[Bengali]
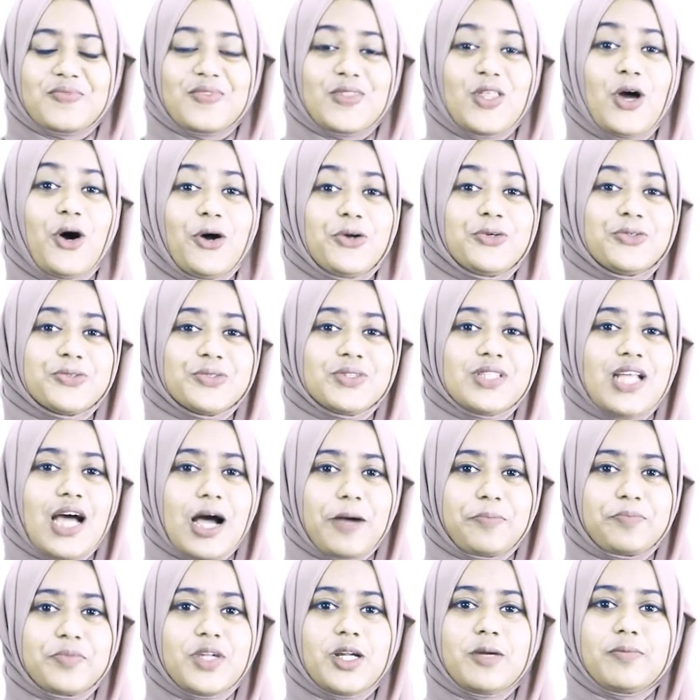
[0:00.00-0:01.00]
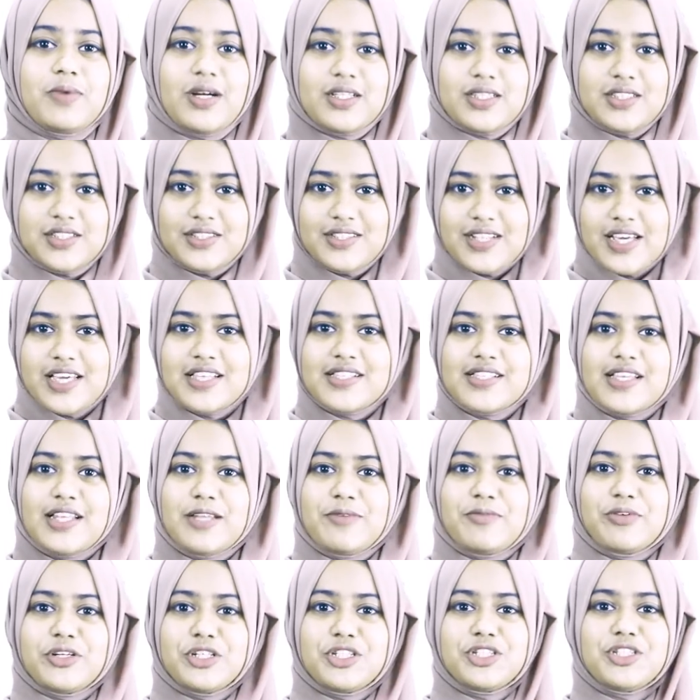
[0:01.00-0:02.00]
ধরুন আপনার বার্থডে
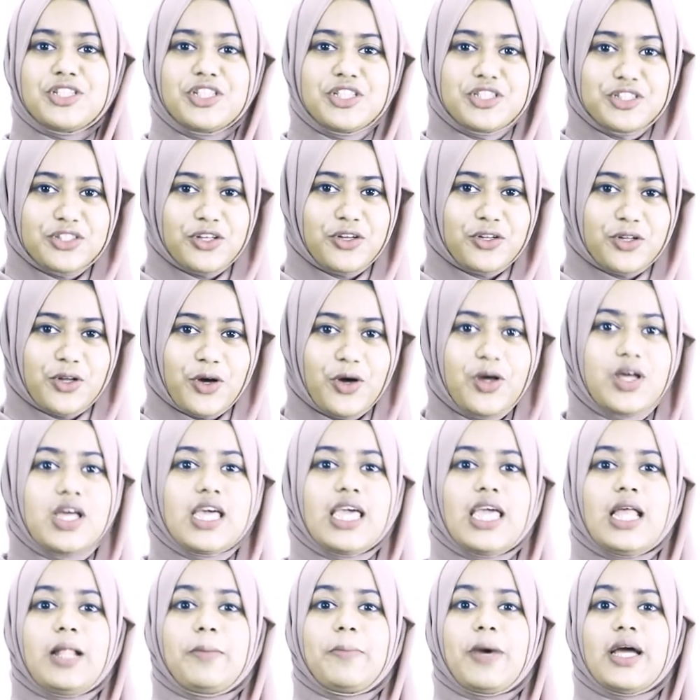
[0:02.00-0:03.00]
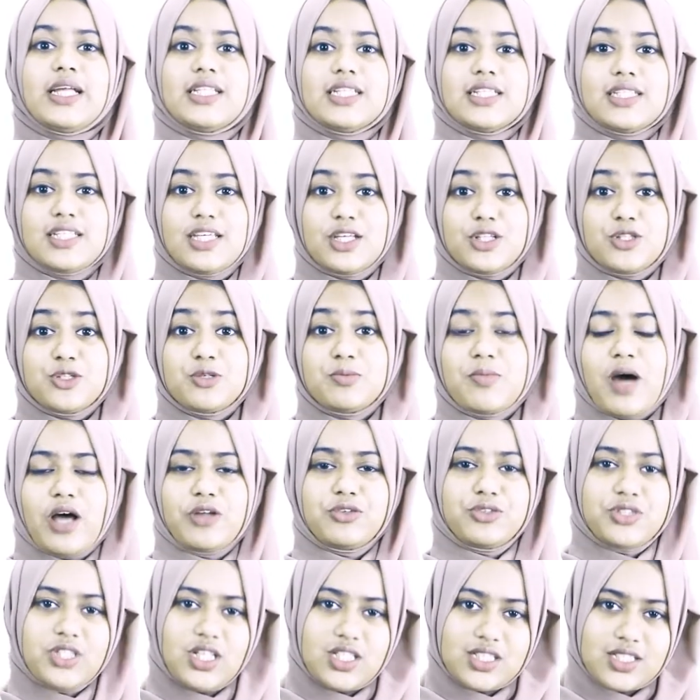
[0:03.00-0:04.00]
সেলিব্রেশনের জন্য ইনভাইটেড কিছু
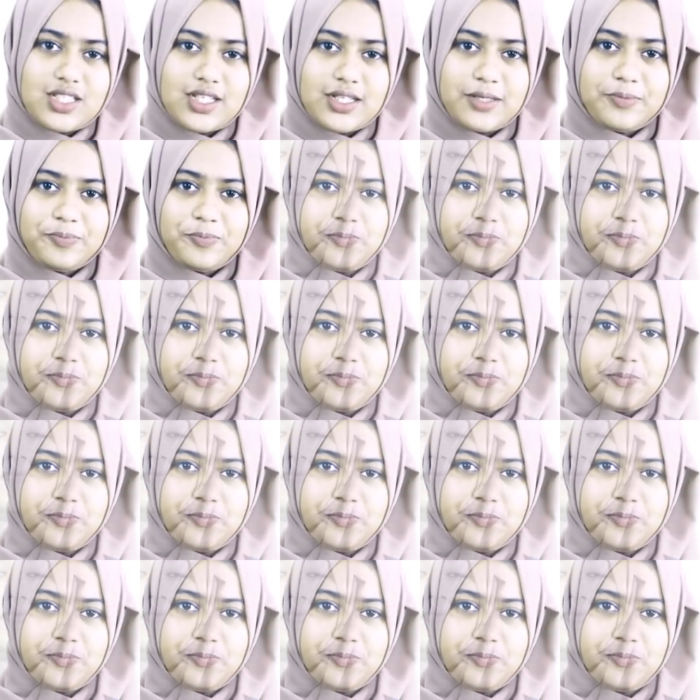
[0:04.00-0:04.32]
মানুষ আসলেন